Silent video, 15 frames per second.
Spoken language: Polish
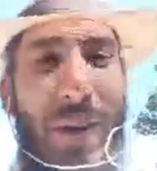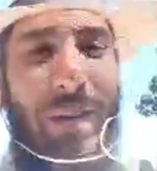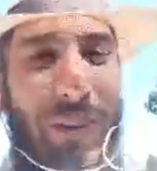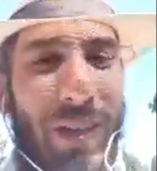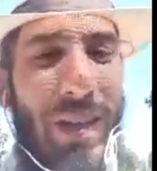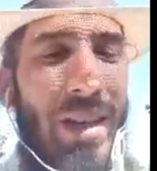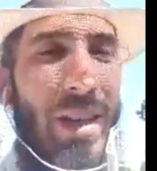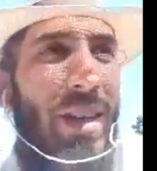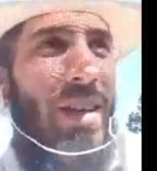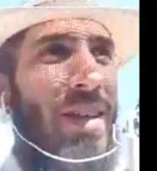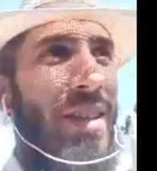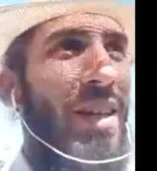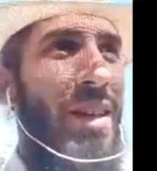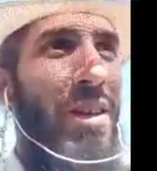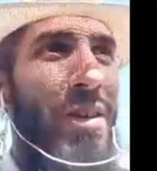pani
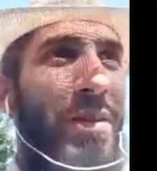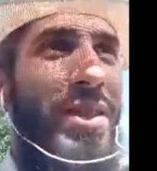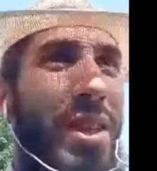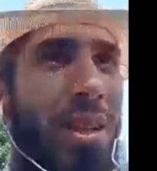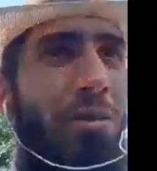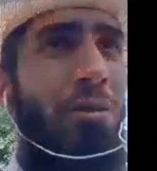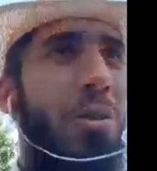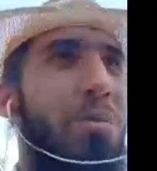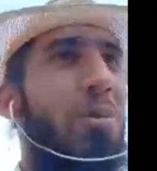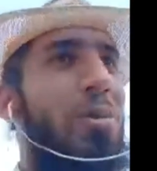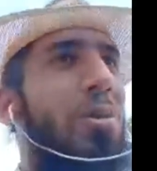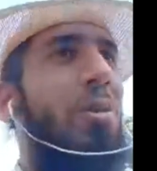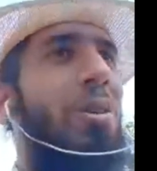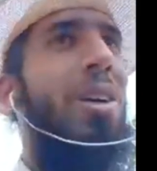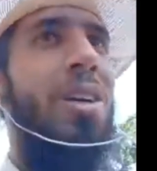naprawdę e, kierowca
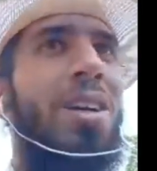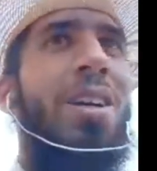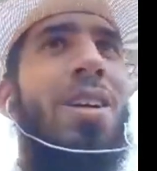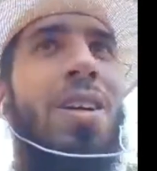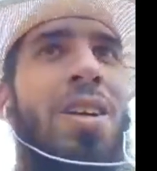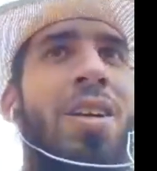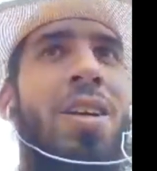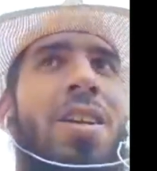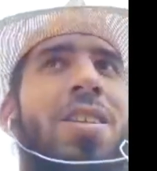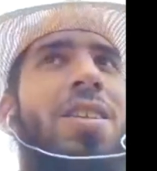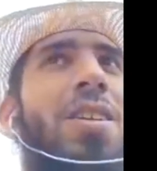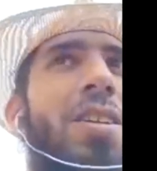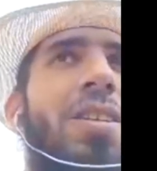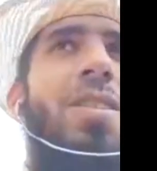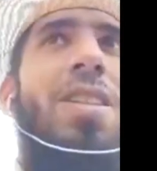autobusu.
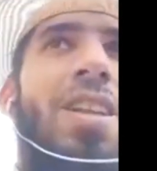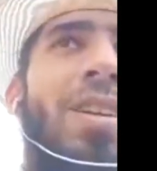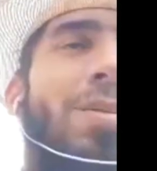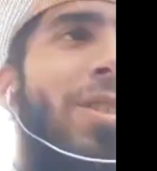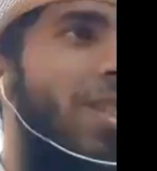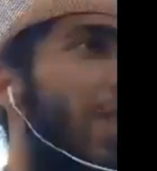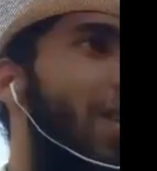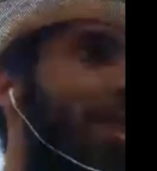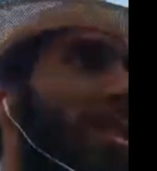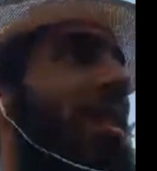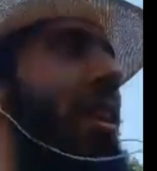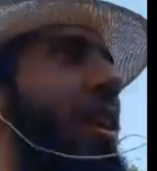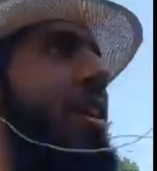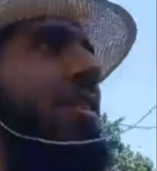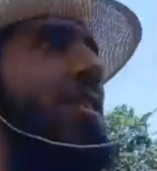To jest dla mnie taki
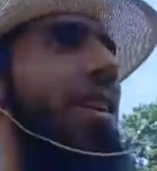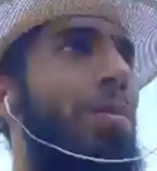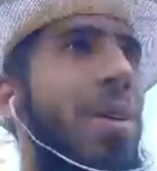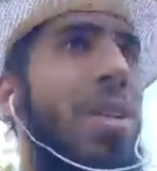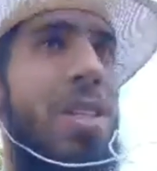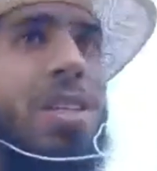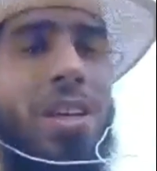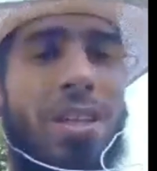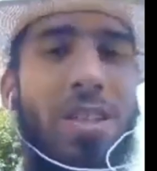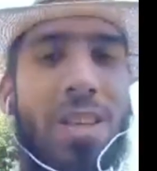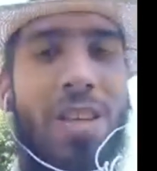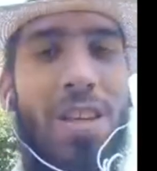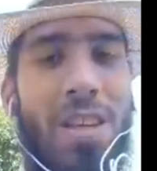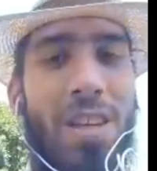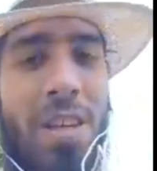znak z nieba, że,
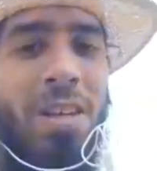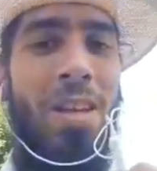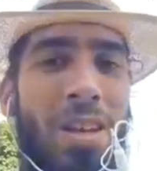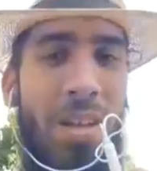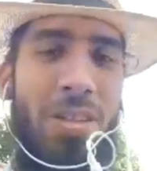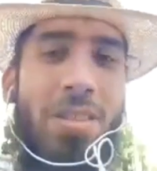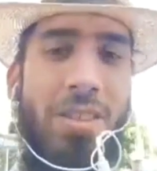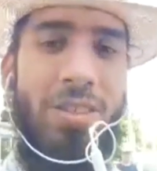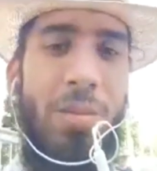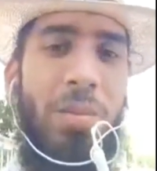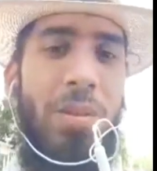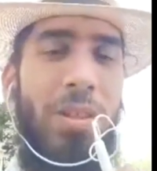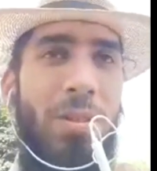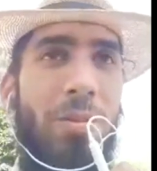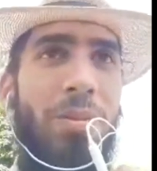że ci, co
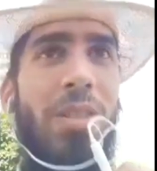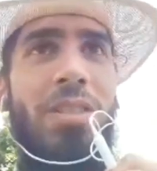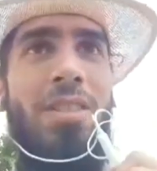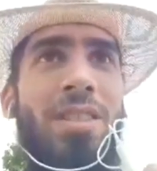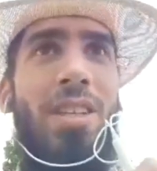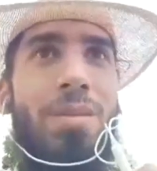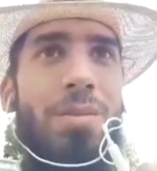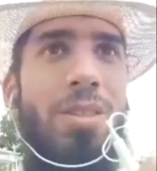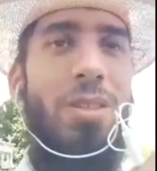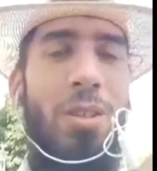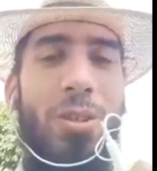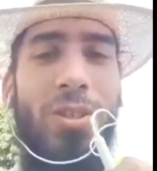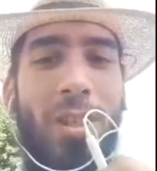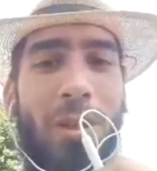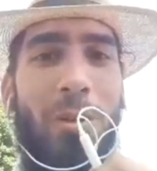mają być z nami, to
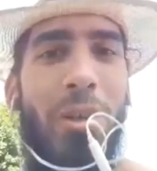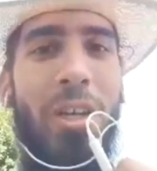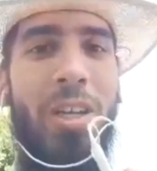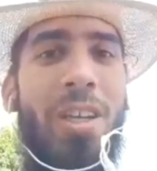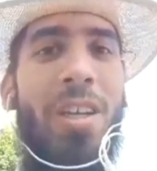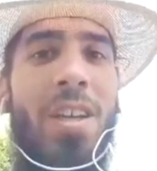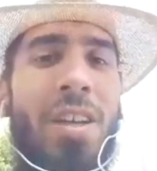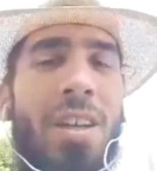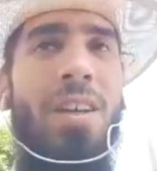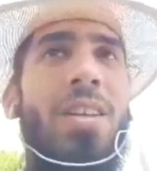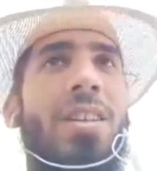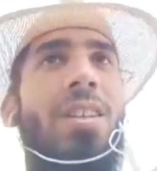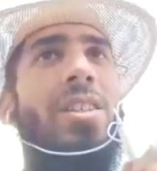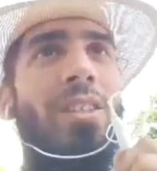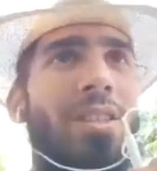są i ci,
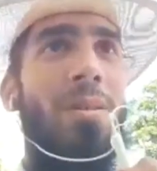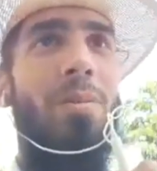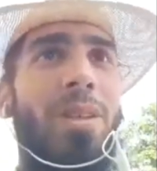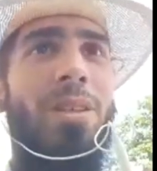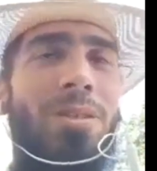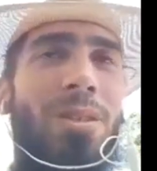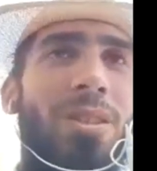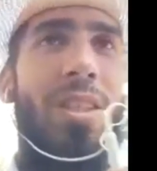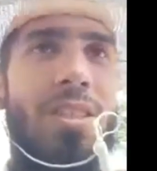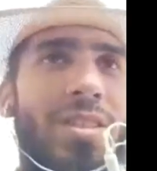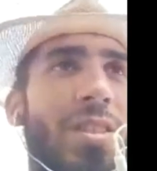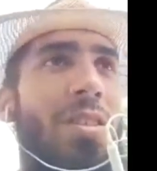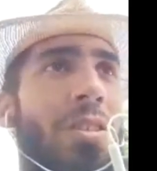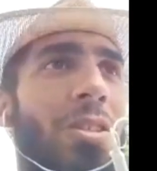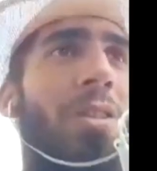co mają do nas dojść, to
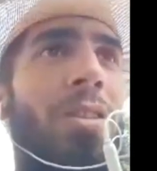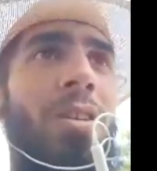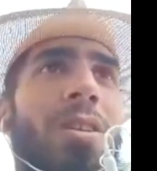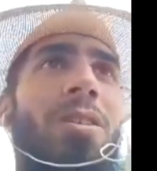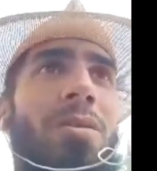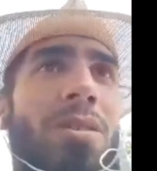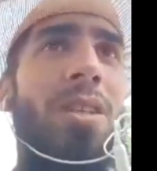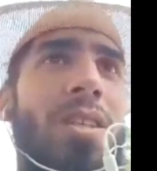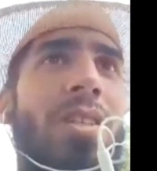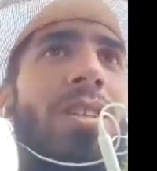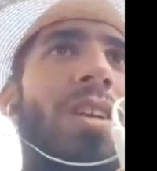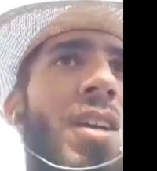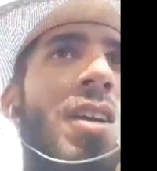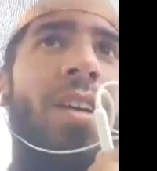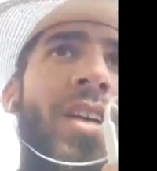dojdą. Także
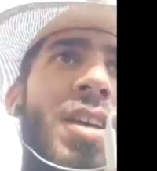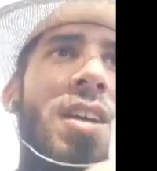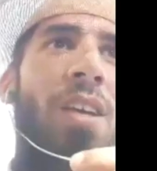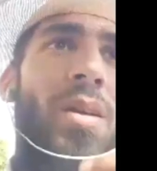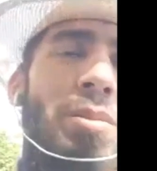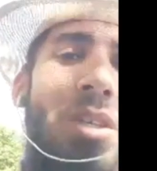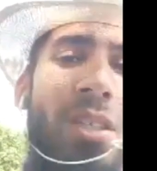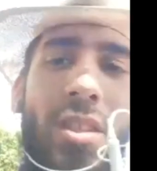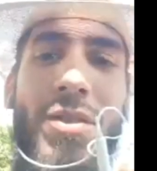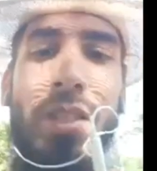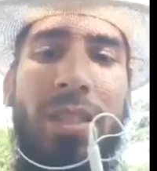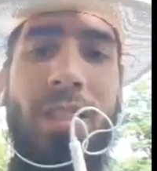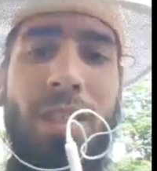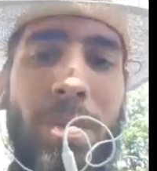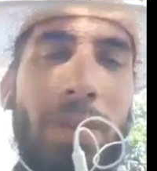przede wszystkim
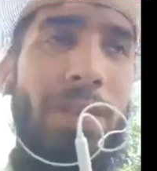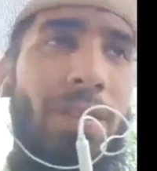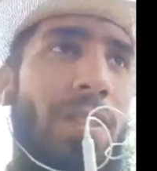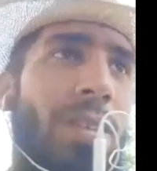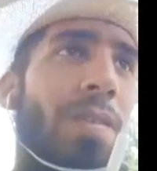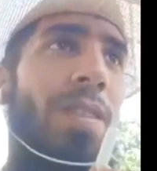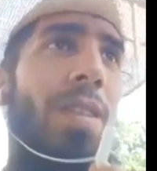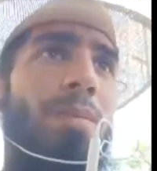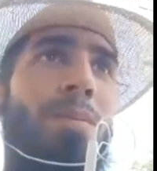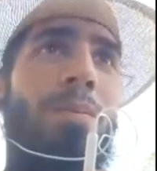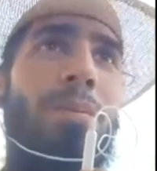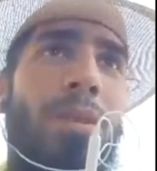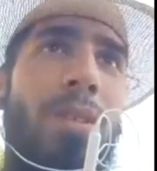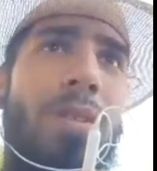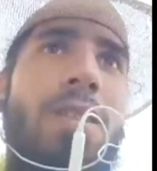pozytywne,
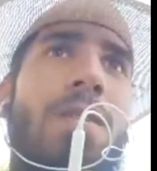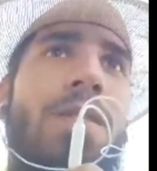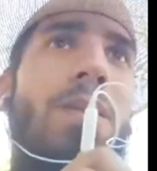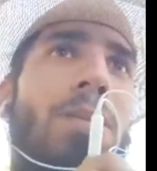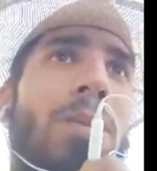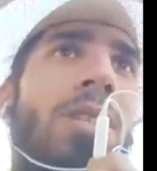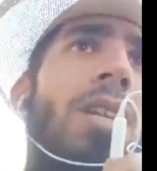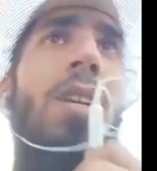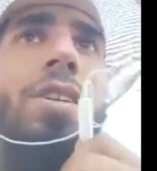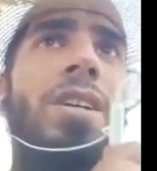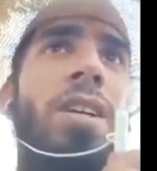pozytywne myślenie,